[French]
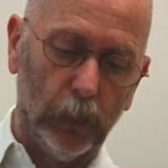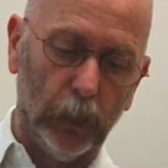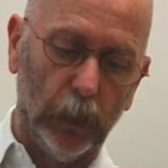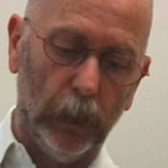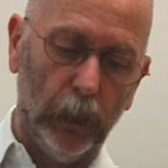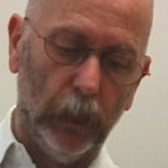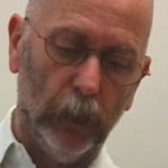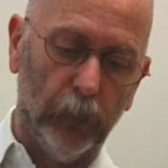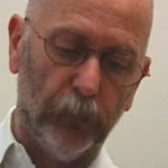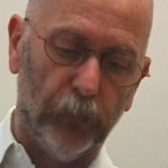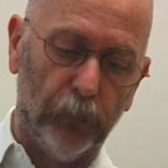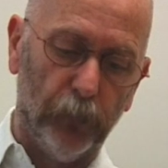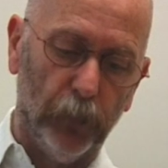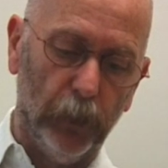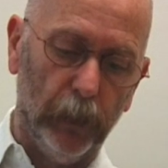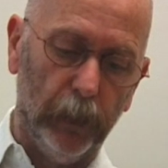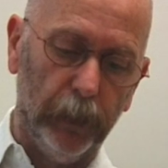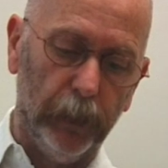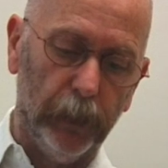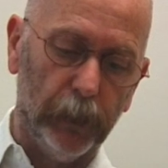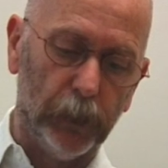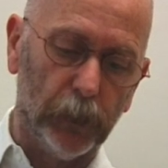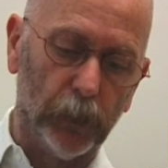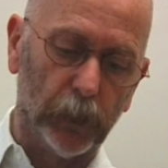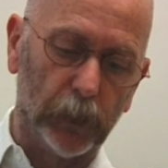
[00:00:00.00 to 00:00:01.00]
et la
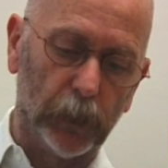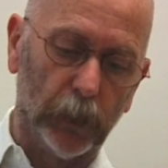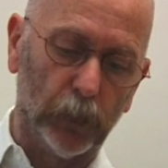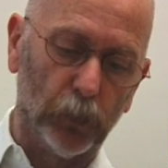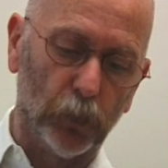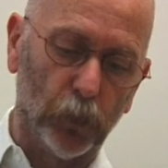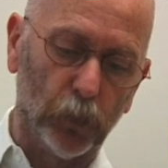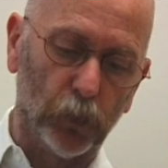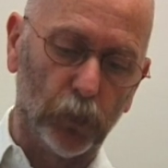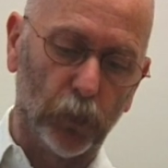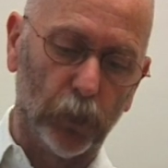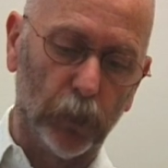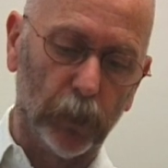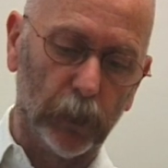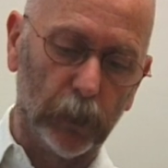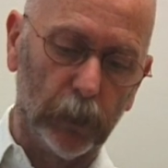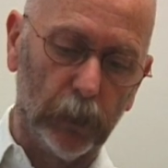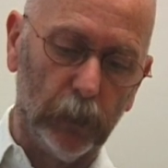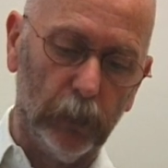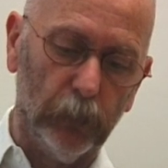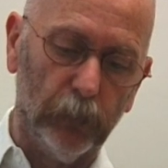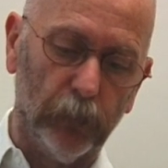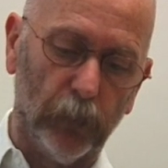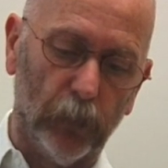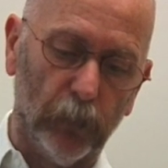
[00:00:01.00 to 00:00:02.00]
folie sur cette autre
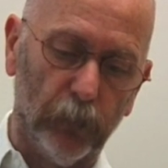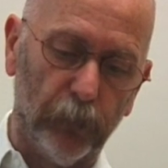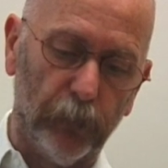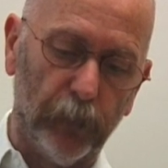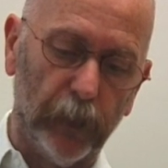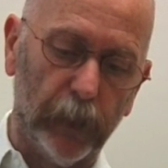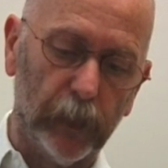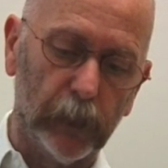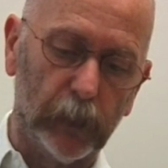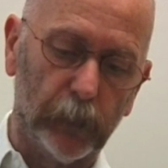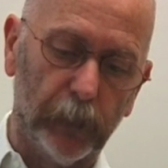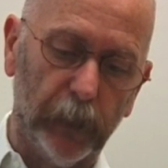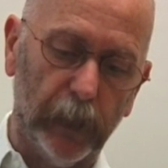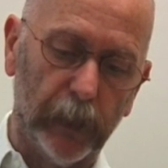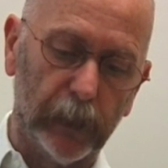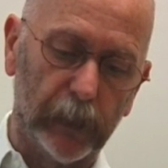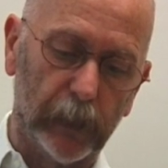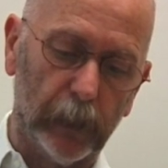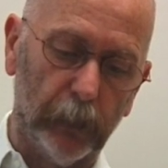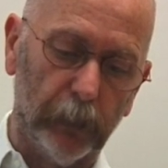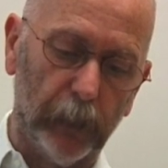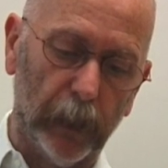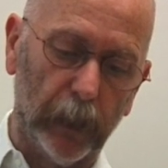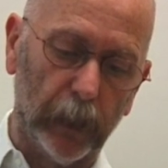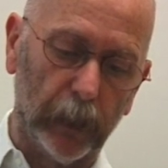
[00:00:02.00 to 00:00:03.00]
rive en face bien
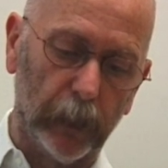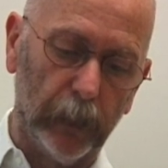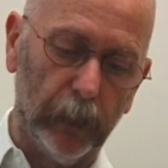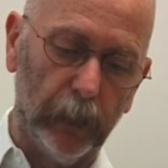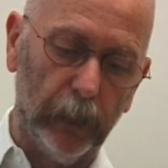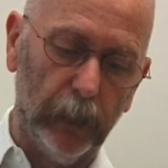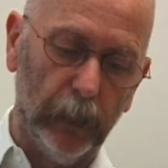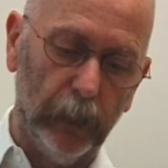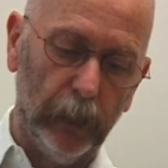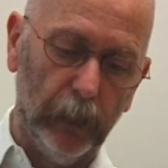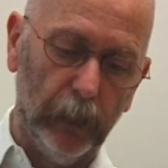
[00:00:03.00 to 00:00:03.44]
séparée.